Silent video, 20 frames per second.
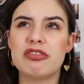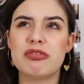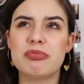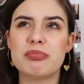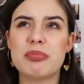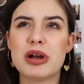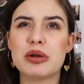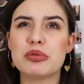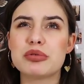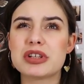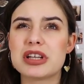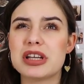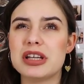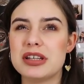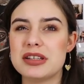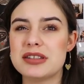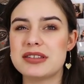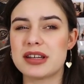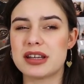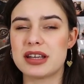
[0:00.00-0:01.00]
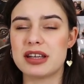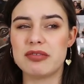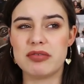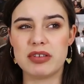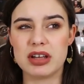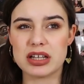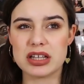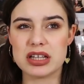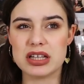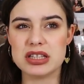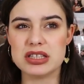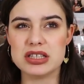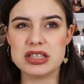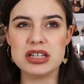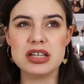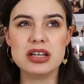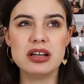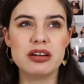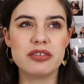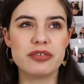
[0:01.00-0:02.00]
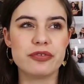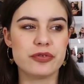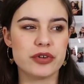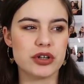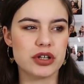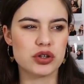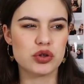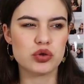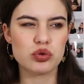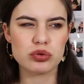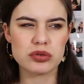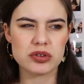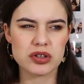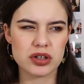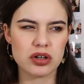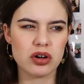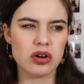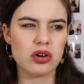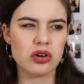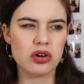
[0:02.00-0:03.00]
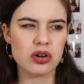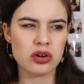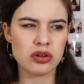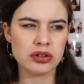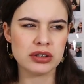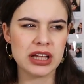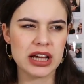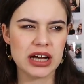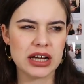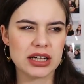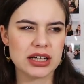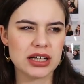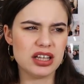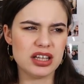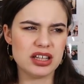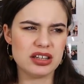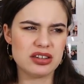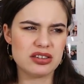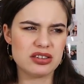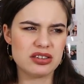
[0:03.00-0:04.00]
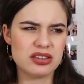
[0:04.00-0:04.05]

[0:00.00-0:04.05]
Malutki Lisek i Wielki Dzik w cudzych ogrodach i